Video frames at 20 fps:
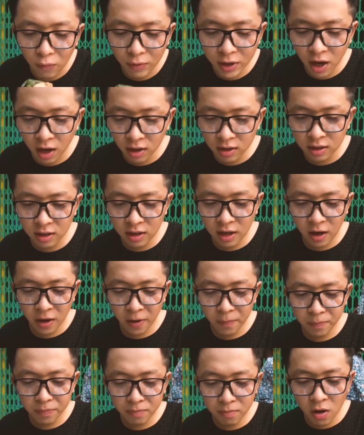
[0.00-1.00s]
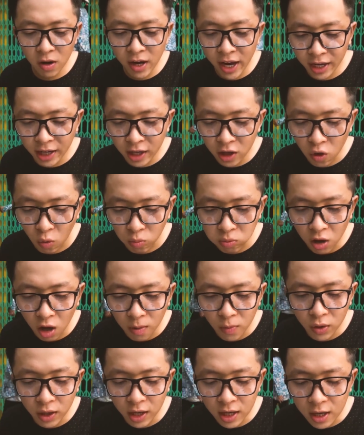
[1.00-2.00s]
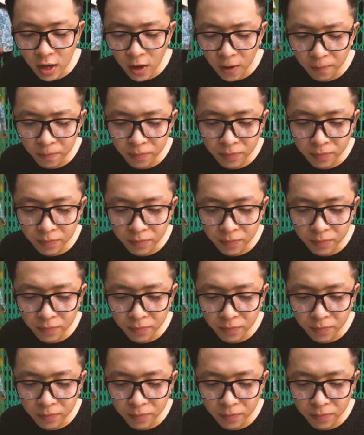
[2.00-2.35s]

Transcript: Cùng với đó thì món ăn này cũng có một cái